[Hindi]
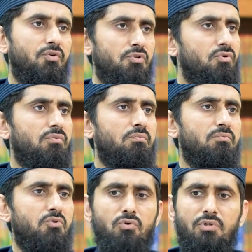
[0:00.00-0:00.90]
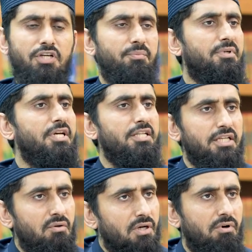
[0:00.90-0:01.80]
वो जो डुगडगी
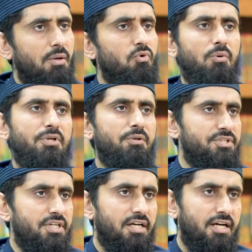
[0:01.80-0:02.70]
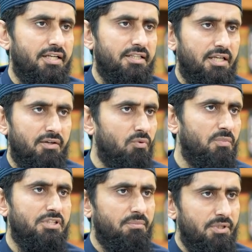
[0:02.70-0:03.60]
बजाते हैं और आवाम को अपने पीछे लगा लेते हैं वो
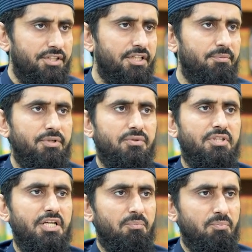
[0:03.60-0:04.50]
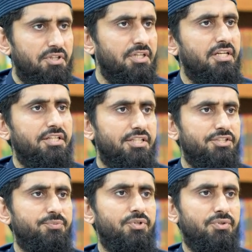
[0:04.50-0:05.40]
मजहबी लीडर भी होते हैं पॉलिटिकल
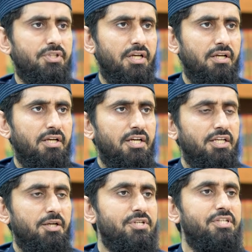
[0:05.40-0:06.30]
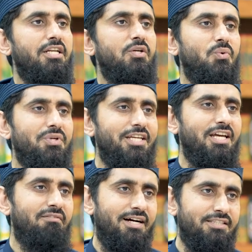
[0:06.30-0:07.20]
लीडर्स भी होते हैं ये बेसिकली
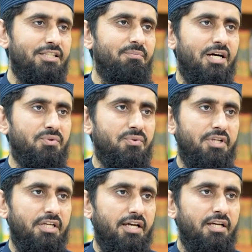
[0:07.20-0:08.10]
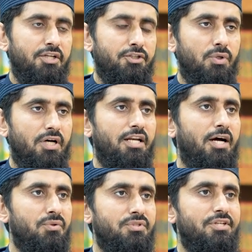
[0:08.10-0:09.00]
उनकी आवाज़ की बात हो रही है जो
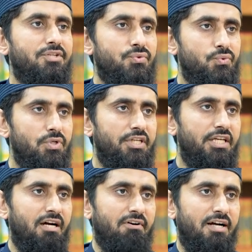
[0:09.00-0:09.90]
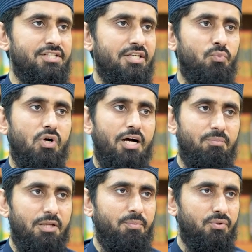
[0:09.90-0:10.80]
अल्लाह और उसके रसूल की आवाज़ के
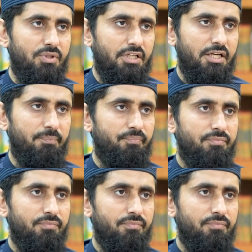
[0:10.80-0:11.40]
मुकाबले में होती है